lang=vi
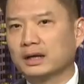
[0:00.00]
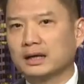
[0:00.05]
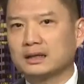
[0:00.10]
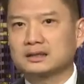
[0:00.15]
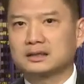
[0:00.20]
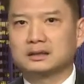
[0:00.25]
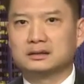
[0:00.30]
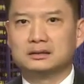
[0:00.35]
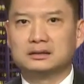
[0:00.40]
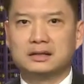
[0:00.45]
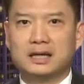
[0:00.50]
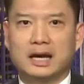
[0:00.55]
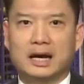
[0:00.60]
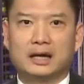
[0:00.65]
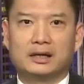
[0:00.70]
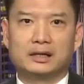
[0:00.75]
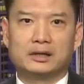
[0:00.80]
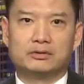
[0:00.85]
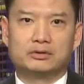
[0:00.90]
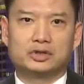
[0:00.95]
các sử
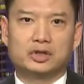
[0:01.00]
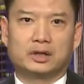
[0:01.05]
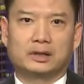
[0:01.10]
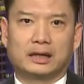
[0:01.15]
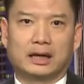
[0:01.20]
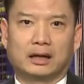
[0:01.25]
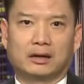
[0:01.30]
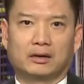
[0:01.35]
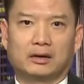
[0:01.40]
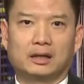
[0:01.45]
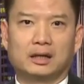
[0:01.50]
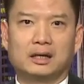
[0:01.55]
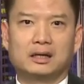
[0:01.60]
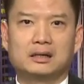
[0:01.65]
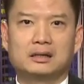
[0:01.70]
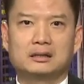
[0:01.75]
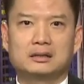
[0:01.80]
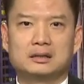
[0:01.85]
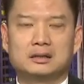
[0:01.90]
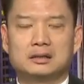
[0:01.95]
gia đều cho rằng có
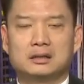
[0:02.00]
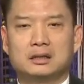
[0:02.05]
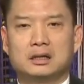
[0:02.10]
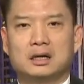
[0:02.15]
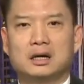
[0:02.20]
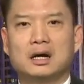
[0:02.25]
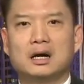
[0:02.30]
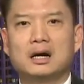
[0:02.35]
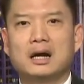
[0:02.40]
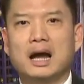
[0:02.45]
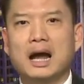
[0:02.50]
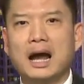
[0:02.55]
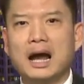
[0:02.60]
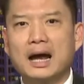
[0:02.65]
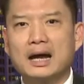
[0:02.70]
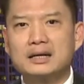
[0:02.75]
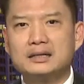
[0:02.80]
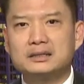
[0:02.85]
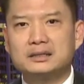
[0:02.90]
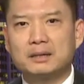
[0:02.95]
đến hơn
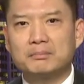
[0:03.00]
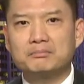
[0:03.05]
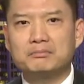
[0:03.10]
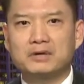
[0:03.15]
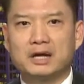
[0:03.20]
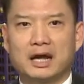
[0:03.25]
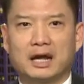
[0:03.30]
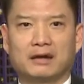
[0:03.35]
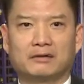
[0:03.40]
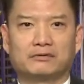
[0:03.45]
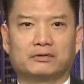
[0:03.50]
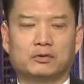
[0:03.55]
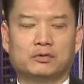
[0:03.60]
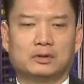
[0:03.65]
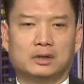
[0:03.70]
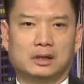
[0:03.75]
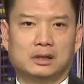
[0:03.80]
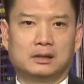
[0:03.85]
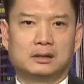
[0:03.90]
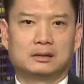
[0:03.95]
200.000 phụ
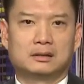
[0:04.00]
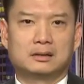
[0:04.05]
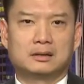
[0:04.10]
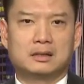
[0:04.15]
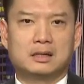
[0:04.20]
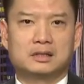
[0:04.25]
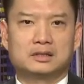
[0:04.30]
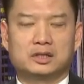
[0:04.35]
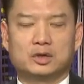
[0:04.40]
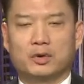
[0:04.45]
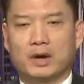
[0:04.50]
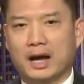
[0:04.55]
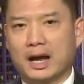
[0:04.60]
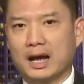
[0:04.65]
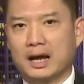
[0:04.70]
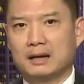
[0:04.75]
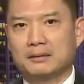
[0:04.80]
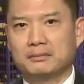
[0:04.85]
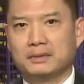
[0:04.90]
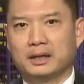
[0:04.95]
nữ châu
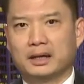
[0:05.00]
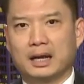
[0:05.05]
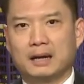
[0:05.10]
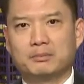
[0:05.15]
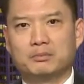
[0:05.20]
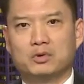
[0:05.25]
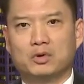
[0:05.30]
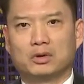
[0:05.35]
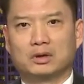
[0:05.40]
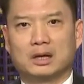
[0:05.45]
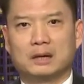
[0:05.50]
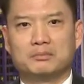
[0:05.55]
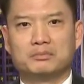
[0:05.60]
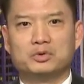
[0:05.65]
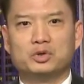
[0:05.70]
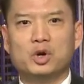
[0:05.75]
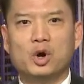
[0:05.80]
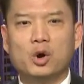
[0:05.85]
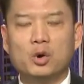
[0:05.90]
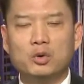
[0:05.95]
Á bị ép buộc
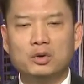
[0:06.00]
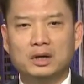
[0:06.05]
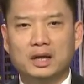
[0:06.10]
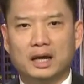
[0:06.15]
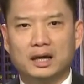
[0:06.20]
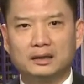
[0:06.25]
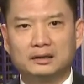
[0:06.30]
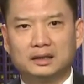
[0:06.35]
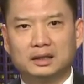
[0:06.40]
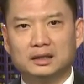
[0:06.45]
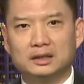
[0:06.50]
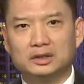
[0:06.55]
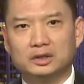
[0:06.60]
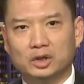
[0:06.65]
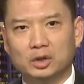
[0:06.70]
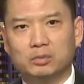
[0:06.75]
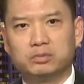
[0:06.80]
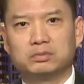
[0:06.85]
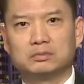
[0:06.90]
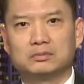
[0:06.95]
làm nô lệ tình
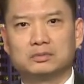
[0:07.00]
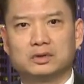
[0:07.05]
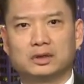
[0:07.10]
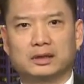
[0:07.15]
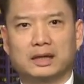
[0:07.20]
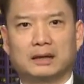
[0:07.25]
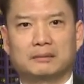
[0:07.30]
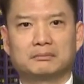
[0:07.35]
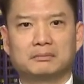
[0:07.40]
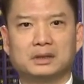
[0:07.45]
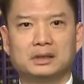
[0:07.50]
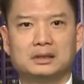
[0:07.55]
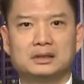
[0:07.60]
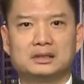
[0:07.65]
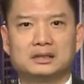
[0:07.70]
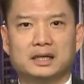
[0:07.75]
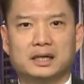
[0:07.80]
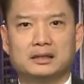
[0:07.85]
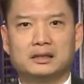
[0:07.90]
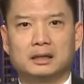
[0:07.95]
dục cho các binh
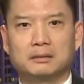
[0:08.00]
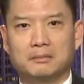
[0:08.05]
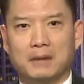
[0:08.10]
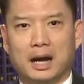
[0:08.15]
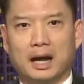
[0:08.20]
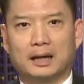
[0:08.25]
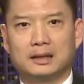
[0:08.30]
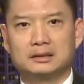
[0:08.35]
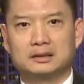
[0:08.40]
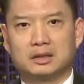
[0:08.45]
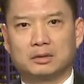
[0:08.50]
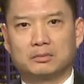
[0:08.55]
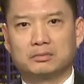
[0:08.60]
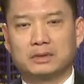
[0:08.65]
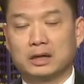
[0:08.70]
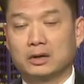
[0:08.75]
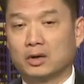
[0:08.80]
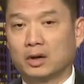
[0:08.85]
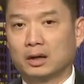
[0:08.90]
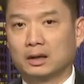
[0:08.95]
sĩ Nhật Bản trong
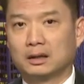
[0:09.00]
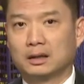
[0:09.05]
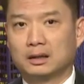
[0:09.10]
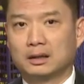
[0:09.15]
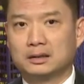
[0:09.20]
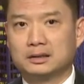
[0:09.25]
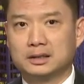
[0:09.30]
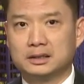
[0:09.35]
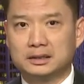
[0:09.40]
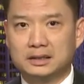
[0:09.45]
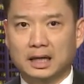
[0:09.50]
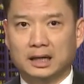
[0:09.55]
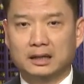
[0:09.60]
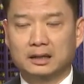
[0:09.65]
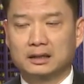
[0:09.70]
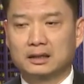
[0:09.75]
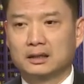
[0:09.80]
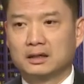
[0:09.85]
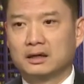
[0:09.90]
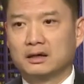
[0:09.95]
giai đoạn chiến tranh
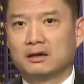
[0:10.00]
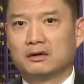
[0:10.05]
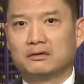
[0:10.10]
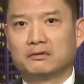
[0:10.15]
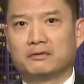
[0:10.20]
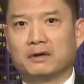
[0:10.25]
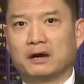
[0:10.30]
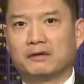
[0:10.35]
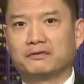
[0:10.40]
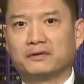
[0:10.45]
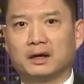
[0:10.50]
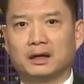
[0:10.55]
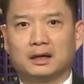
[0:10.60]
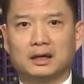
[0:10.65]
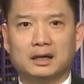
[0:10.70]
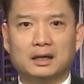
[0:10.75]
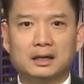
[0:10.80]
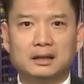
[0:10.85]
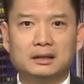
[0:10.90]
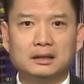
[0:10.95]
và phần
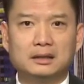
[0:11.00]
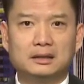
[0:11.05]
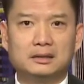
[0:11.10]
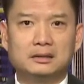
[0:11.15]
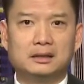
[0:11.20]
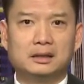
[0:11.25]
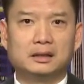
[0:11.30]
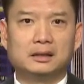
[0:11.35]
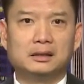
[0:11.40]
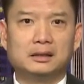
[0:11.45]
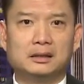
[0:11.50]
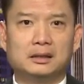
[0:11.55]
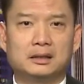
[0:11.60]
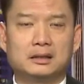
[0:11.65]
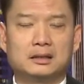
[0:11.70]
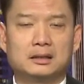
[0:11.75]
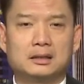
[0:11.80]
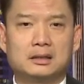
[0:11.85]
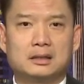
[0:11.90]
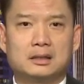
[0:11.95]
lớn đó những
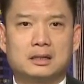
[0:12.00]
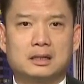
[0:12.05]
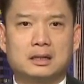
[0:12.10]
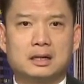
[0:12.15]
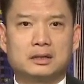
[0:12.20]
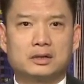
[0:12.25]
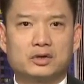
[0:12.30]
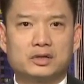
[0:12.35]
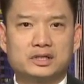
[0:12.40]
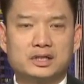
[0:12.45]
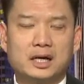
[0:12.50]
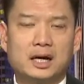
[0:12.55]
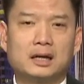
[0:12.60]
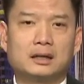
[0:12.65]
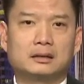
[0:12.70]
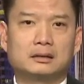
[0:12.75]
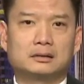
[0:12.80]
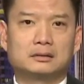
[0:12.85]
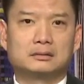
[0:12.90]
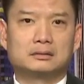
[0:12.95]
người nói
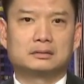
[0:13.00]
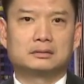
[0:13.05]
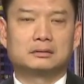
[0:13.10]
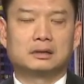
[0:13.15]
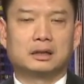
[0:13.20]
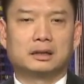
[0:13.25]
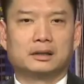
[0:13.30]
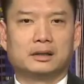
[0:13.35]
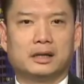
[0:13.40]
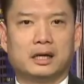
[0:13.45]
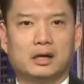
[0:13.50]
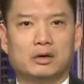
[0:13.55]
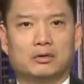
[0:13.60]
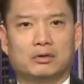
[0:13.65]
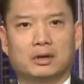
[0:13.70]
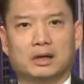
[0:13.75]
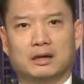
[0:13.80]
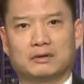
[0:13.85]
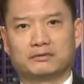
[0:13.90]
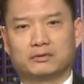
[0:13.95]
trên đều
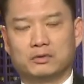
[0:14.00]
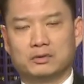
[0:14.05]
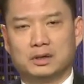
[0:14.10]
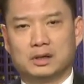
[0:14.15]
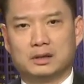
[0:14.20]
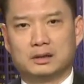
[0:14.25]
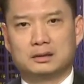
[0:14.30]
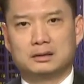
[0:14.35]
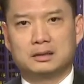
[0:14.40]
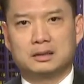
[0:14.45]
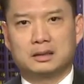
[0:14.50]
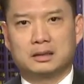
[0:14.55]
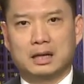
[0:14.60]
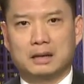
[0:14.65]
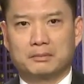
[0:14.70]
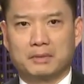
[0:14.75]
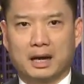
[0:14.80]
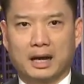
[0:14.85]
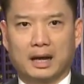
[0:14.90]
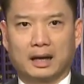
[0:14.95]
là phụ nữ
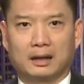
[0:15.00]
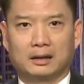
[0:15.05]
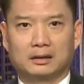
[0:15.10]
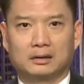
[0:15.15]
Nam Hàn